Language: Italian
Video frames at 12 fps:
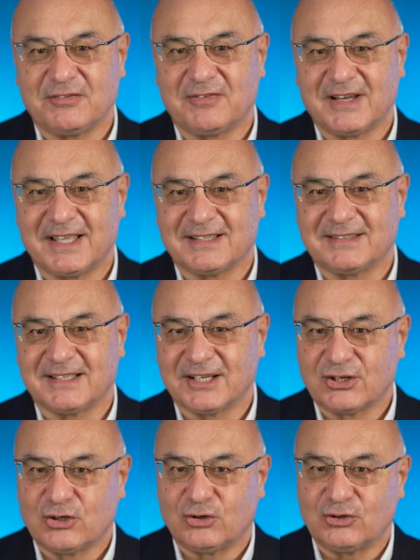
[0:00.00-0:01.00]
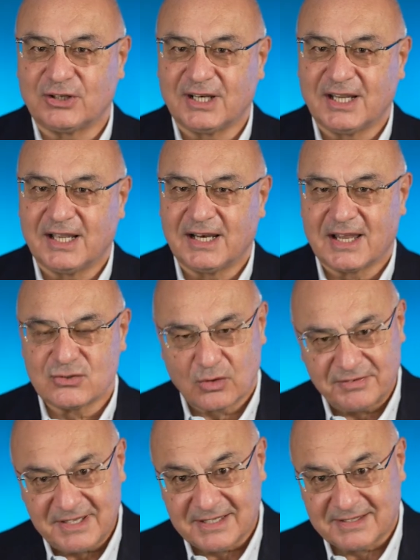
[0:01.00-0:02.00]
riflettere con la sua
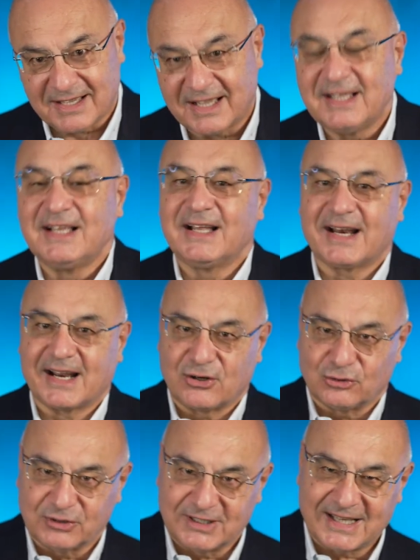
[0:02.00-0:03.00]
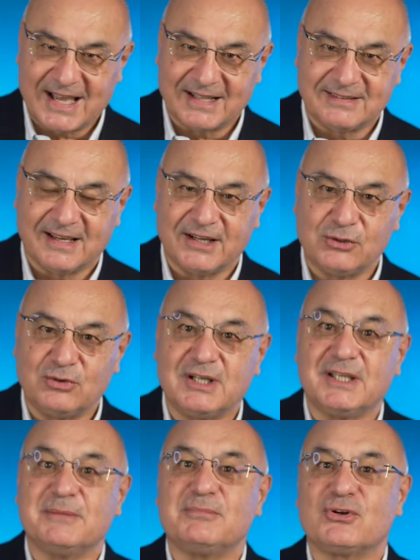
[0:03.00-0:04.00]
vita, raccontata in un
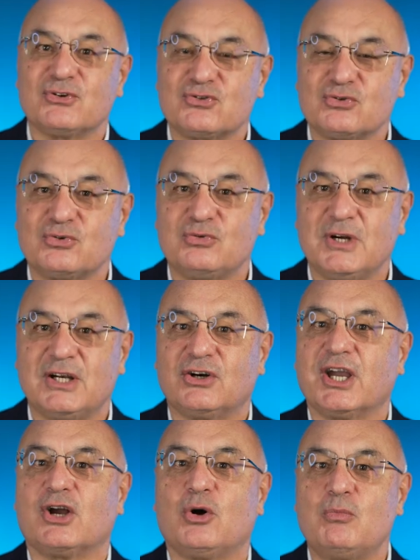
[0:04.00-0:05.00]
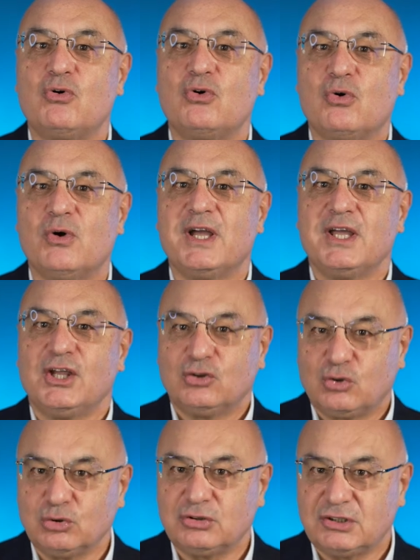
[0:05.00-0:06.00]
libro, su quello che comunque
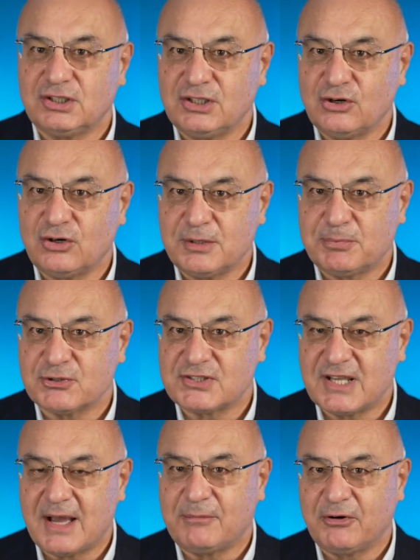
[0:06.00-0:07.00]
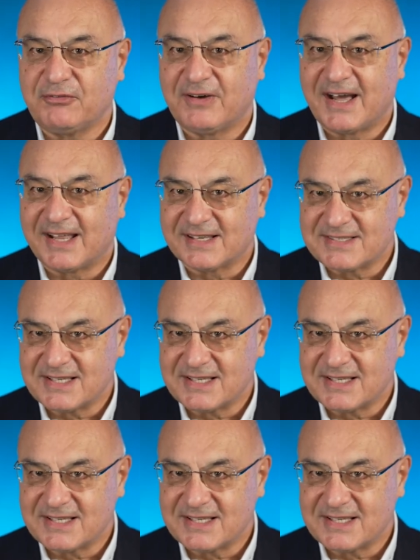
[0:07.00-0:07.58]
tutti noi possiamo fare.